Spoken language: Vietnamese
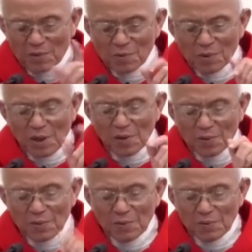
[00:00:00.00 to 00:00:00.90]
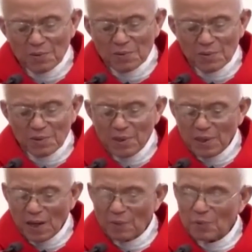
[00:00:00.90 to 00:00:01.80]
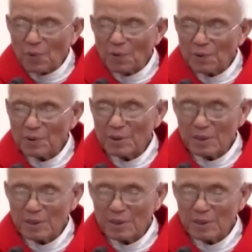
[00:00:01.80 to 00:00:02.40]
Chúa kêu đi theo tôi.